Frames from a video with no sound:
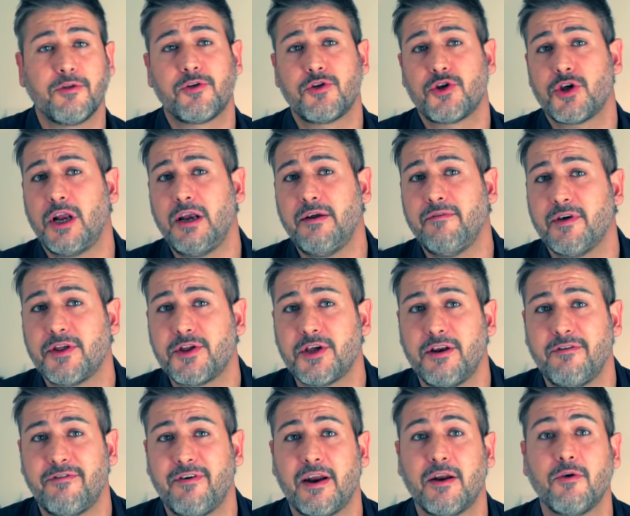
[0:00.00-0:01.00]
si sceglie invece
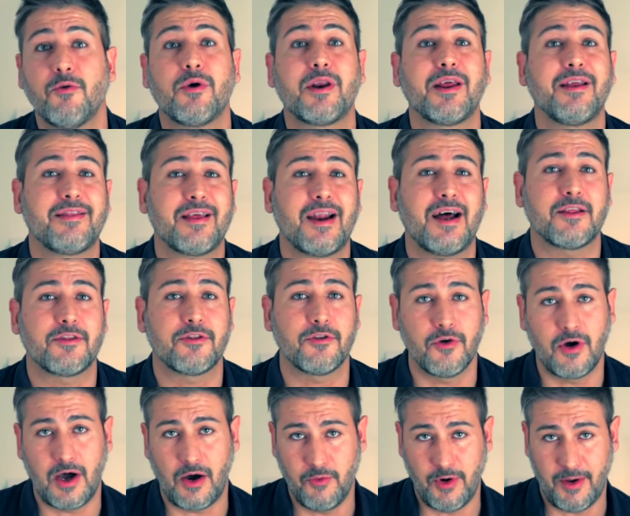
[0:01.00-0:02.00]
di fare un
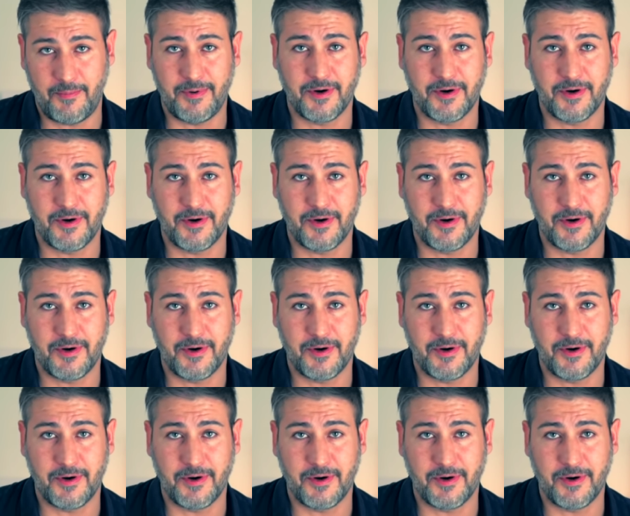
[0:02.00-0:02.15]
ritratto a una